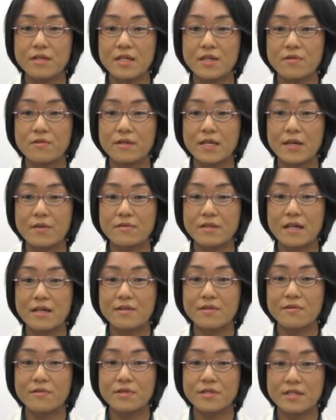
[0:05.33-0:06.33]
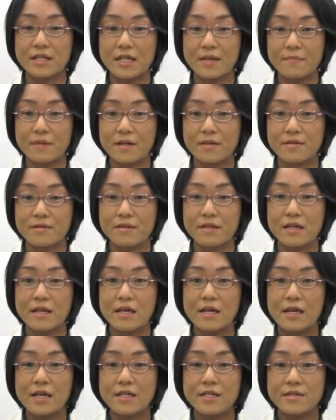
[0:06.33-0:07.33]
制御系を担当しています
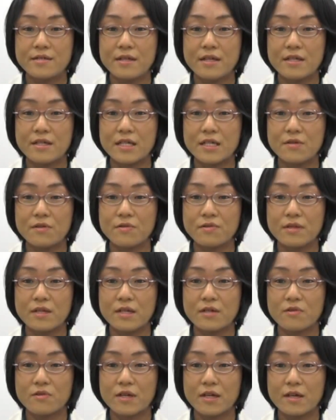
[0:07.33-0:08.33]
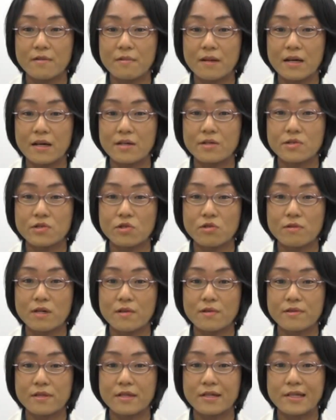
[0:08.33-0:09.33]
指定軌道制御系は小惑
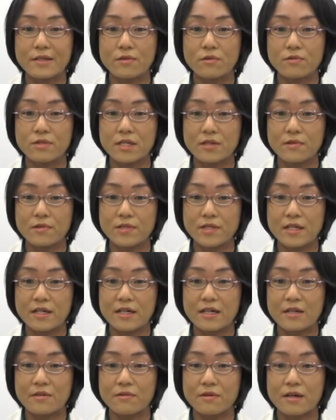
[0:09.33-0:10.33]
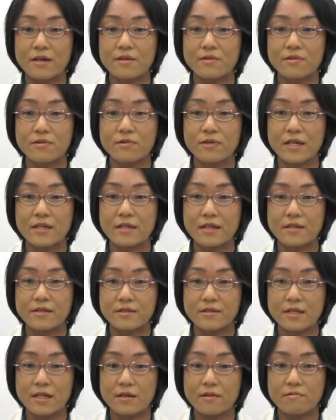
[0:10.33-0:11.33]
星に到着してからの観測や
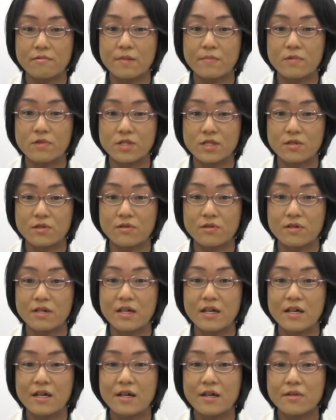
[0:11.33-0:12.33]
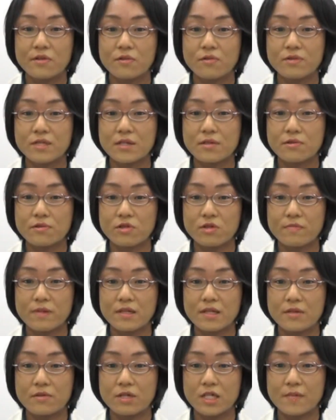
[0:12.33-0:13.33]
タッチダウンはもちろん到着するま
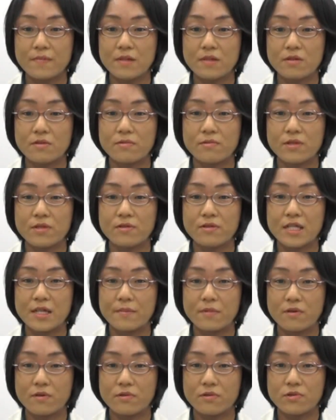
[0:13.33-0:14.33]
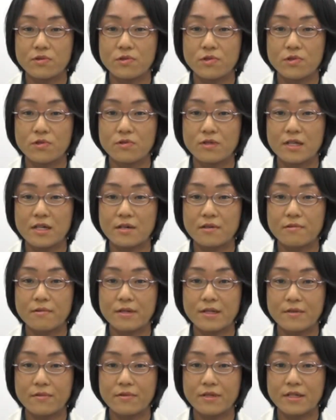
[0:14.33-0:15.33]
での日々の運用でも重要な役
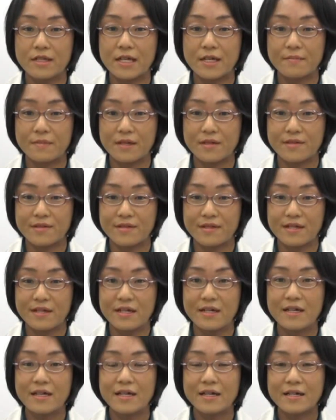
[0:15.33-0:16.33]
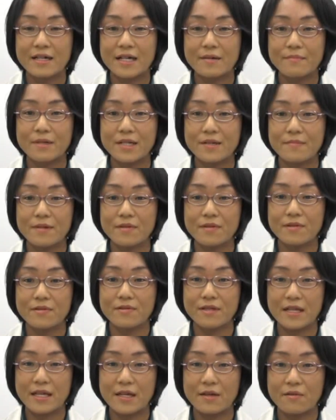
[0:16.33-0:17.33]
割を担います頑張りますの
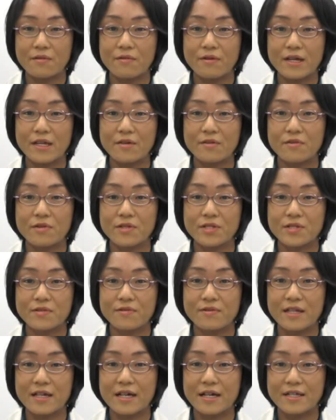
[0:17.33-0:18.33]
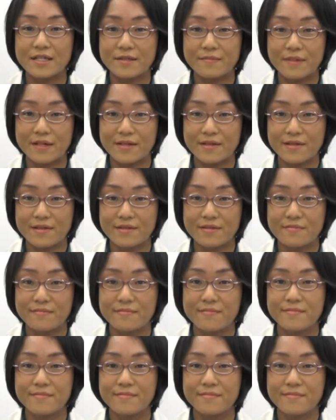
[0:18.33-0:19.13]
で応援よろしくお願いします